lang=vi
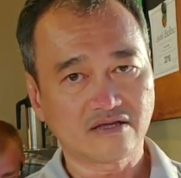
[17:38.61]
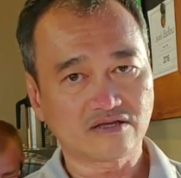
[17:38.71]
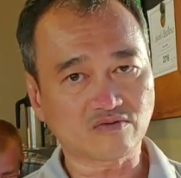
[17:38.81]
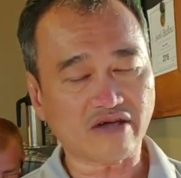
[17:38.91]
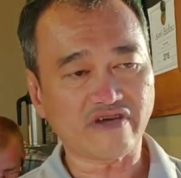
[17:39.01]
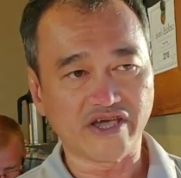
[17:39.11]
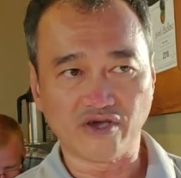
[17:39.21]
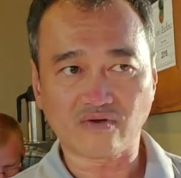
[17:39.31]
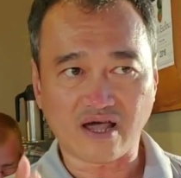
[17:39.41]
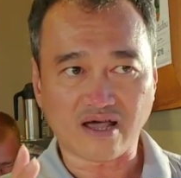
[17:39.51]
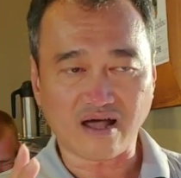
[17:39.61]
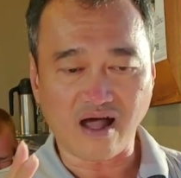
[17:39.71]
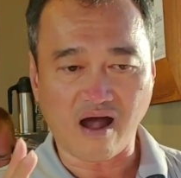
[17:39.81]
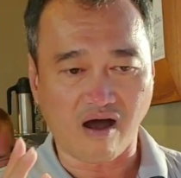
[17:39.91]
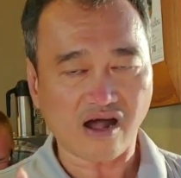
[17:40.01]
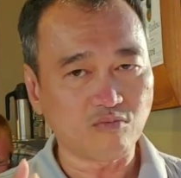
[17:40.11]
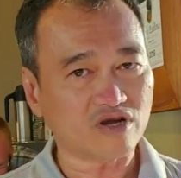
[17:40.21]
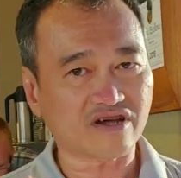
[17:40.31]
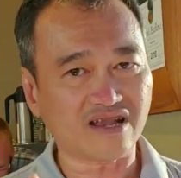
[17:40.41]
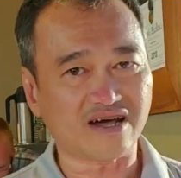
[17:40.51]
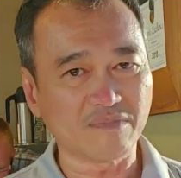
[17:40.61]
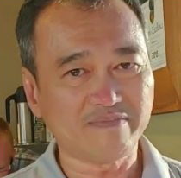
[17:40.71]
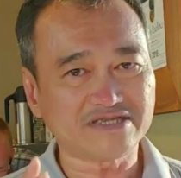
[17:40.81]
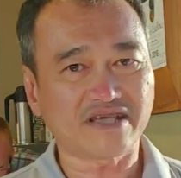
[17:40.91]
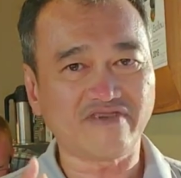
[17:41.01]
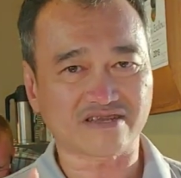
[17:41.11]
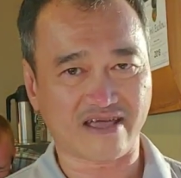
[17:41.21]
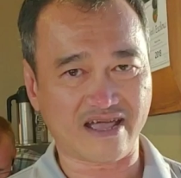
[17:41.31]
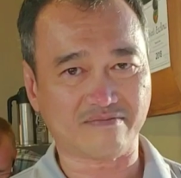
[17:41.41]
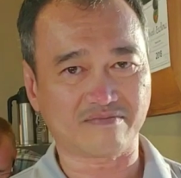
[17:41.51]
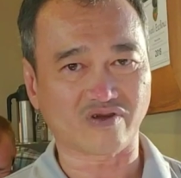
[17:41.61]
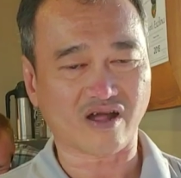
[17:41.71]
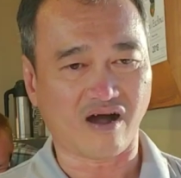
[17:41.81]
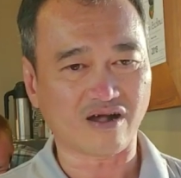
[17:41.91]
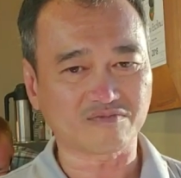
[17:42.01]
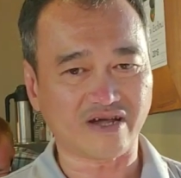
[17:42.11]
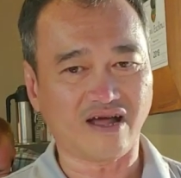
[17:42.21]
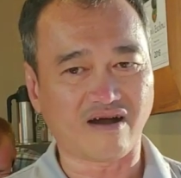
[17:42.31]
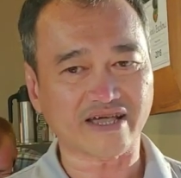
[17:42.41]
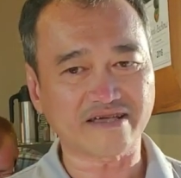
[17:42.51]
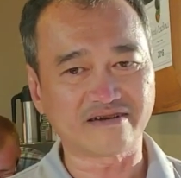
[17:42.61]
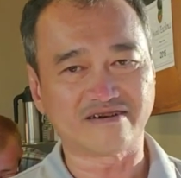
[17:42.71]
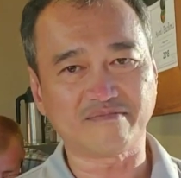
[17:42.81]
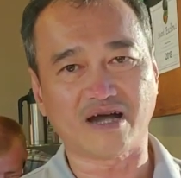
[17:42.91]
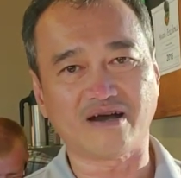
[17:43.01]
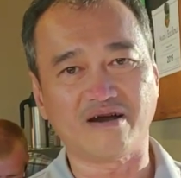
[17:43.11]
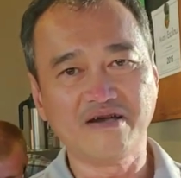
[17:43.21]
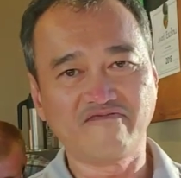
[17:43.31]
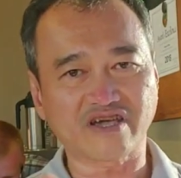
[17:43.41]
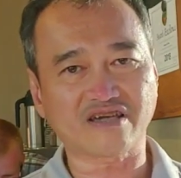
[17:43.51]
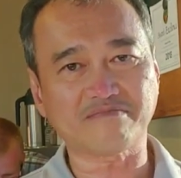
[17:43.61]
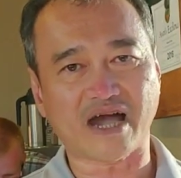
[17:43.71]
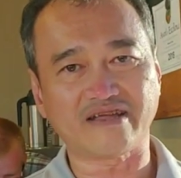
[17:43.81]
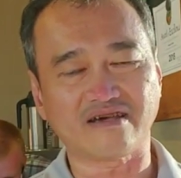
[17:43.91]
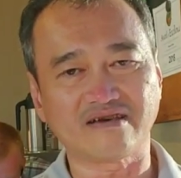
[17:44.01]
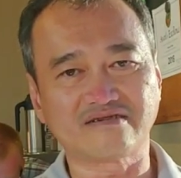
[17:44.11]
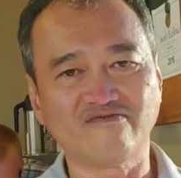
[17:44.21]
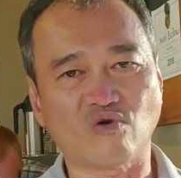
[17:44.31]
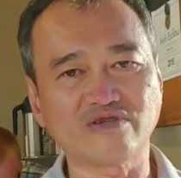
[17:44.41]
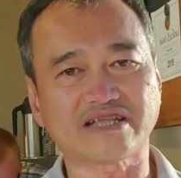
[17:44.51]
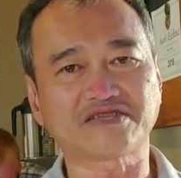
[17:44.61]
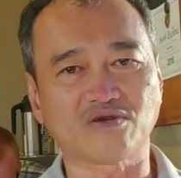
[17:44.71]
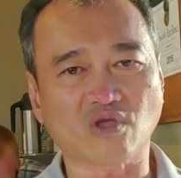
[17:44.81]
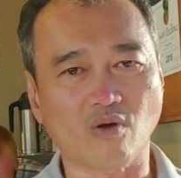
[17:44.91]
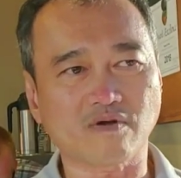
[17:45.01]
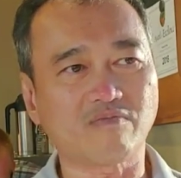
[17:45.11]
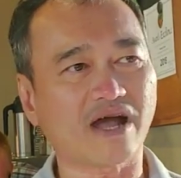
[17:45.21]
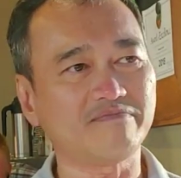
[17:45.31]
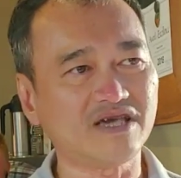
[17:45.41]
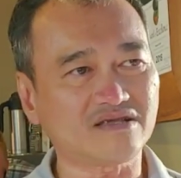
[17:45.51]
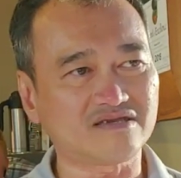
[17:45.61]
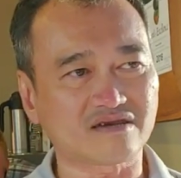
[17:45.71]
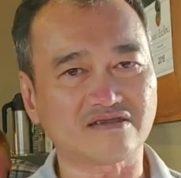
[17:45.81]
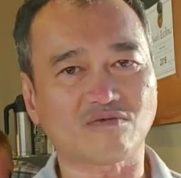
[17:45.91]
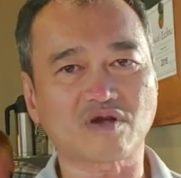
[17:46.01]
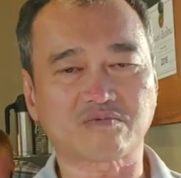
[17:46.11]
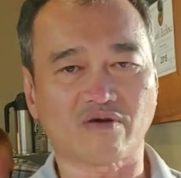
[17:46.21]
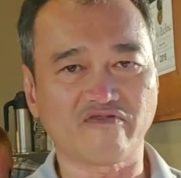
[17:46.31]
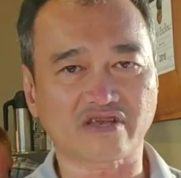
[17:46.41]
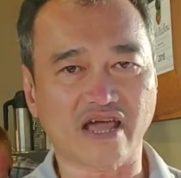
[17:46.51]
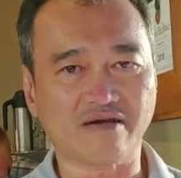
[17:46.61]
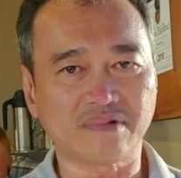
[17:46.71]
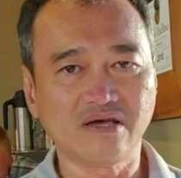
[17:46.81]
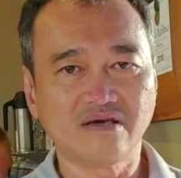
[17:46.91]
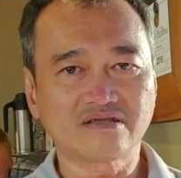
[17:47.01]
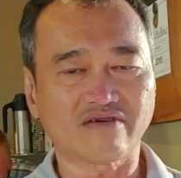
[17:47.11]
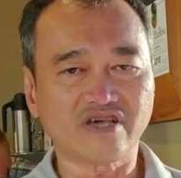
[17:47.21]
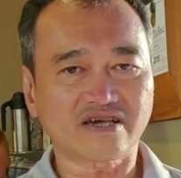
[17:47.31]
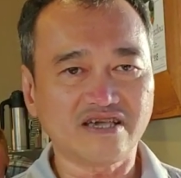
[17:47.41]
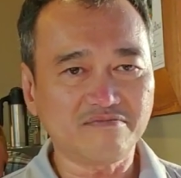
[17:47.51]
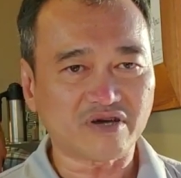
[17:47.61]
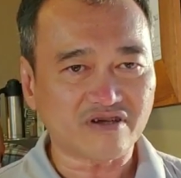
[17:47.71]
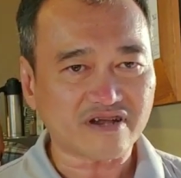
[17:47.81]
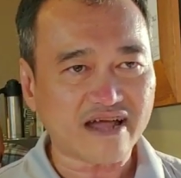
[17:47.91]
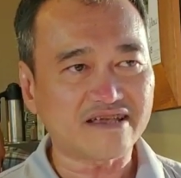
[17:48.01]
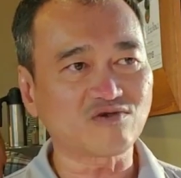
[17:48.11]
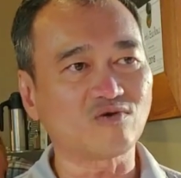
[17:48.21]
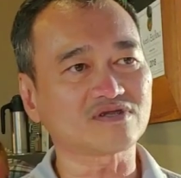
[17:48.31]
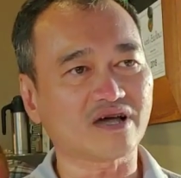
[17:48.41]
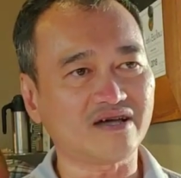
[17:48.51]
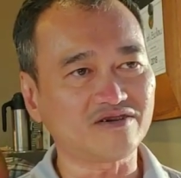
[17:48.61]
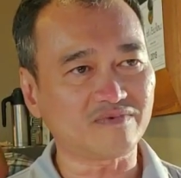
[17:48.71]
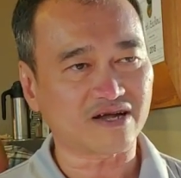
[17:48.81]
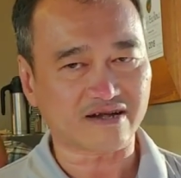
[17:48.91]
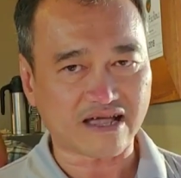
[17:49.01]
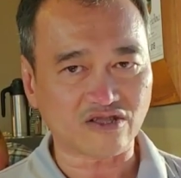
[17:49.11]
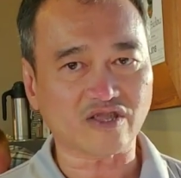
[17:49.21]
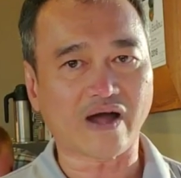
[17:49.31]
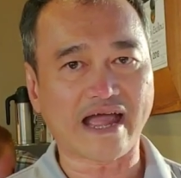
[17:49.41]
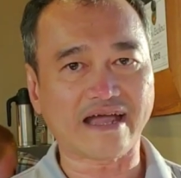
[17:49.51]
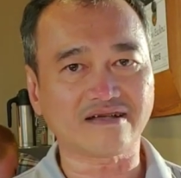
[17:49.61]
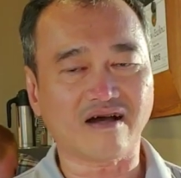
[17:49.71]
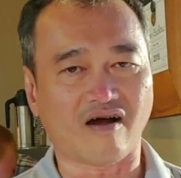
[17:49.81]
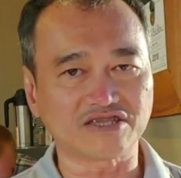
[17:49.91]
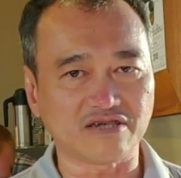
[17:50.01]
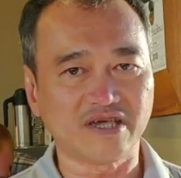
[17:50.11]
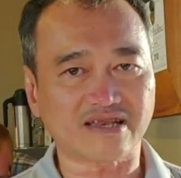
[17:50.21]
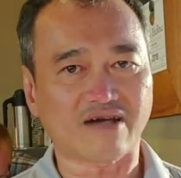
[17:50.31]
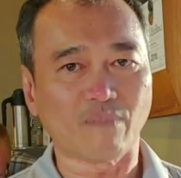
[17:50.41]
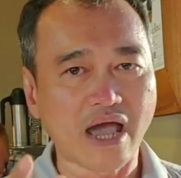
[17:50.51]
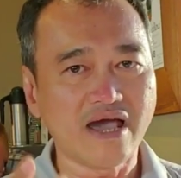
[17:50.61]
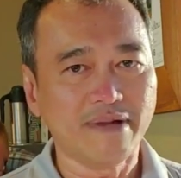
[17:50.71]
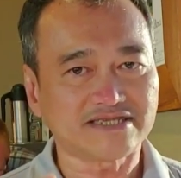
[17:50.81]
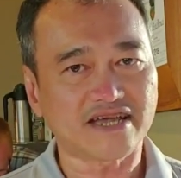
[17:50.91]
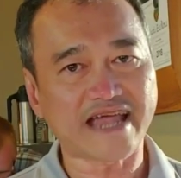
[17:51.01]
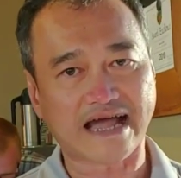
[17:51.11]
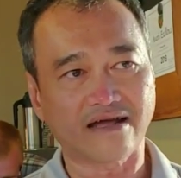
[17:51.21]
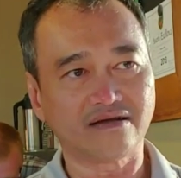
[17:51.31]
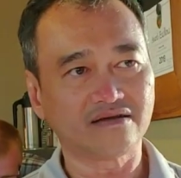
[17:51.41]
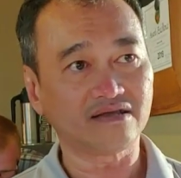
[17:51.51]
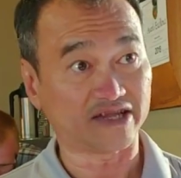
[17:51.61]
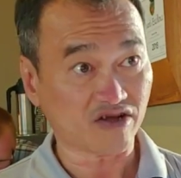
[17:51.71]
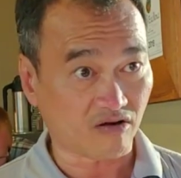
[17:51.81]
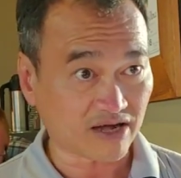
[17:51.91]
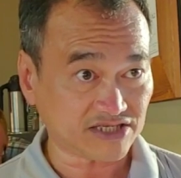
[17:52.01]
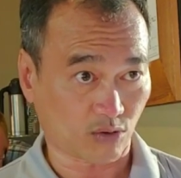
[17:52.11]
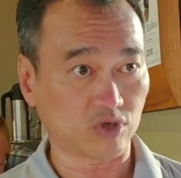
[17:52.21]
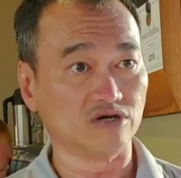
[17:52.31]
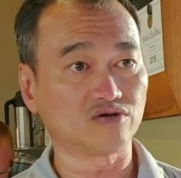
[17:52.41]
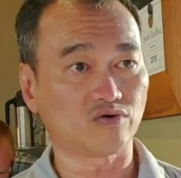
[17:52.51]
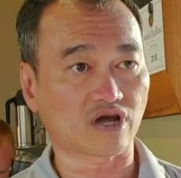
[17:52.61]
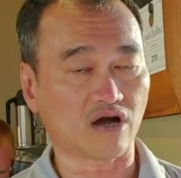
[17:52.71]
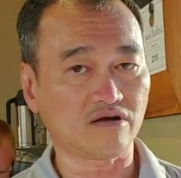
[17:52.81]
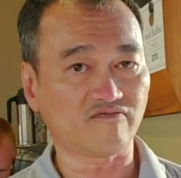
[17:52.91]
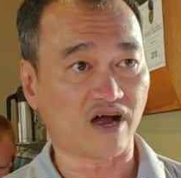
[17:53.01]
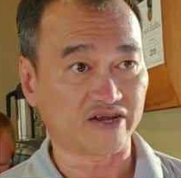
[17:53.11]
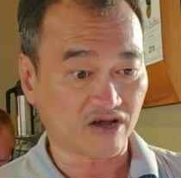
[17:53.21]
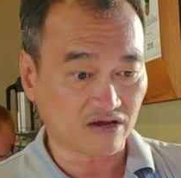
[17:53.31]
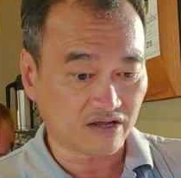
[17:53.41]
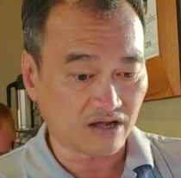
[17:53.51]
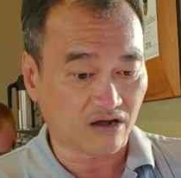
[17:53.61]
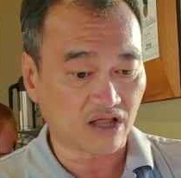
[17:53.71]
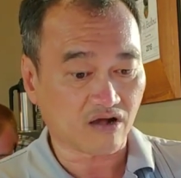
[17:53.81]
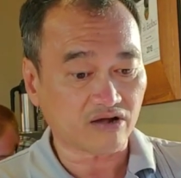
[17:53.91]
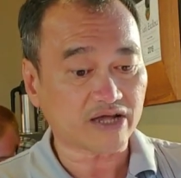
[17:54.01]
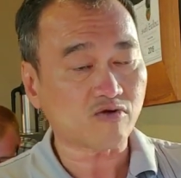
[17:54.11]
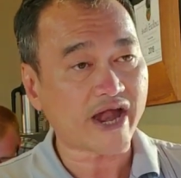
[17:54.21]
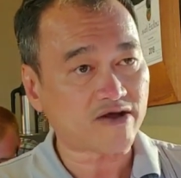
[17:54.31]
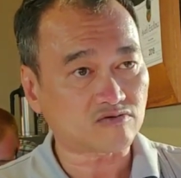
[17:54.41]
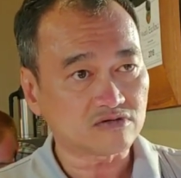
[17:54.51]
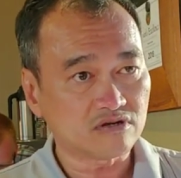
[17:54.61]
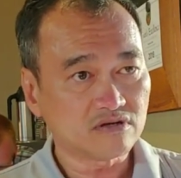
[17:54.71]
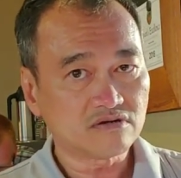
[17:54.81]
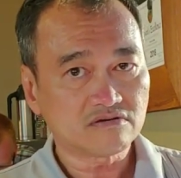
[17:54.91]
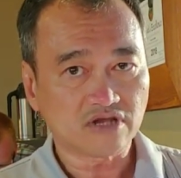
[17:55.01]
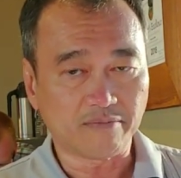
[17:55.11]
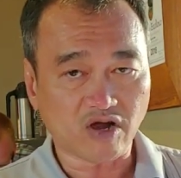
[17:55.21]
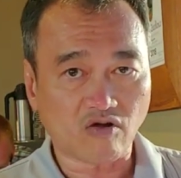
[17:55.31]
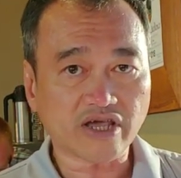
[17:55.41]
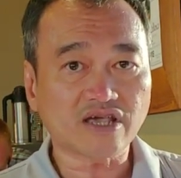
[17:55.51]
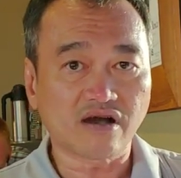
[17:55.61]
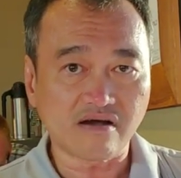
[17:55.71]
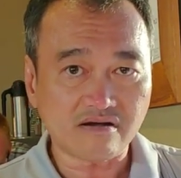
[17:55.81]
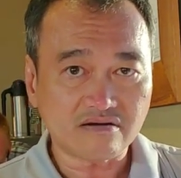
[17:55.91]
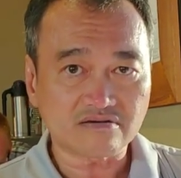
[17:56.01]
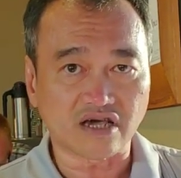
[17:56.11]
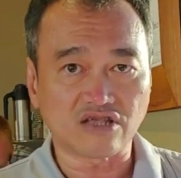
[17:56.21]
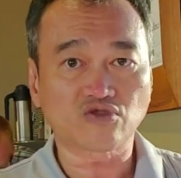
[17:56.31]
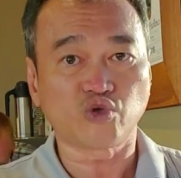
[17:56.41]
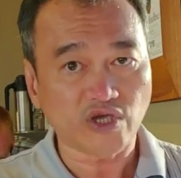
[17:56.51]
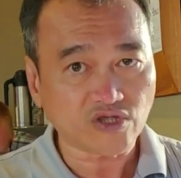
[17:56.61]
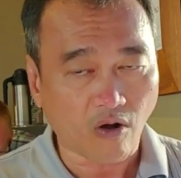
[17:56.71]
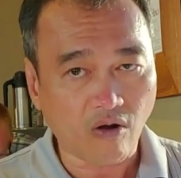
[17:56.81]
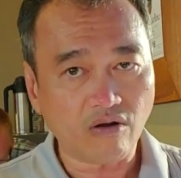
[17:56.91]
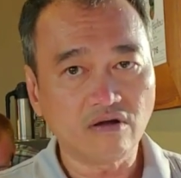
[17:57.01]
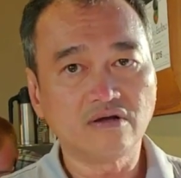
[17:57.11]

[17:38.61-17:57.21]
Chúng ta phải hiểu là họ không có nói là B B C Việt Nam, rồi họ không nói là cái người mà viết cái bài đó là người vô danh tiểu tốt, không ai biết, chỉ có trong cộng đồng Việt Nam. Tại vì khi mà nó ra đến quốc tế, đúng không ạ, ra đến tòa án, họ chỉ biết là B B C đăng, là nó có cái trọng lượng của nó, và nó, nó gọi là có cái ground để mà có cái cớ để truy tố.